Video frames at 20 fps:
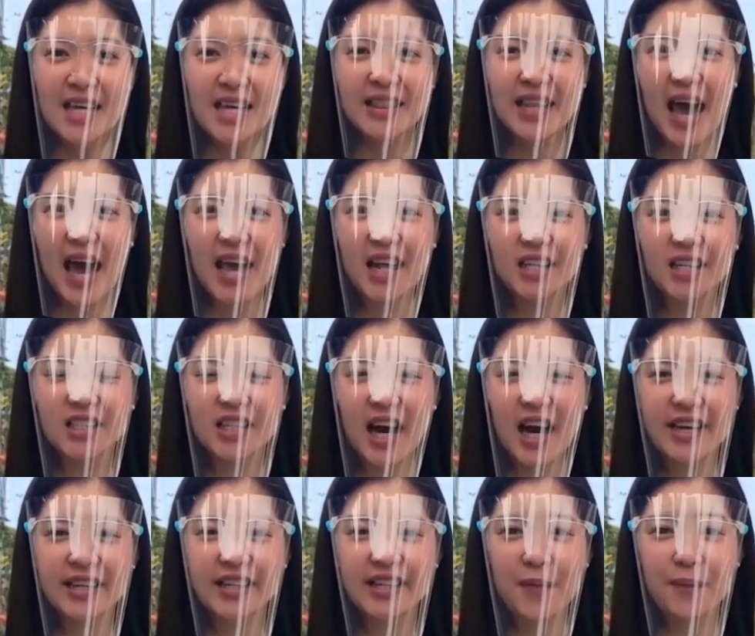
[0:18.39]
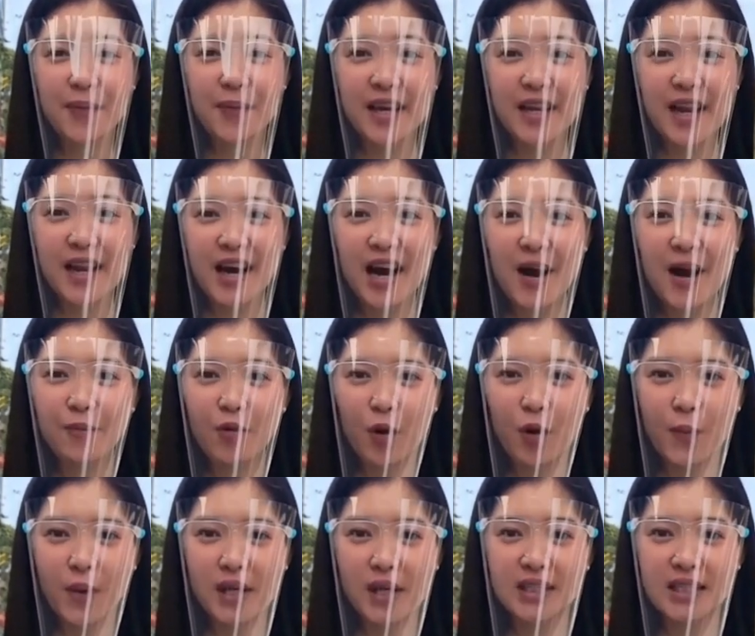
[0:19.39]
Dahil dyan kabilang ang
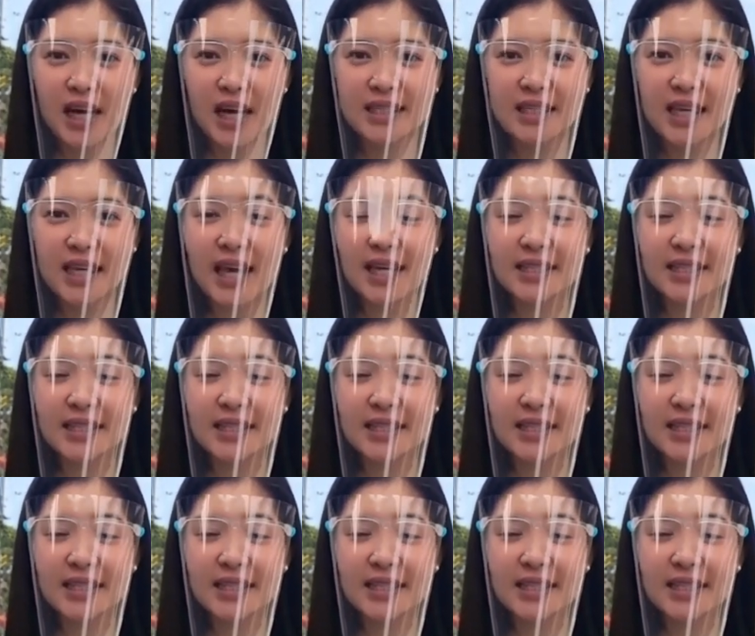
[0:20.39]
probinsya sa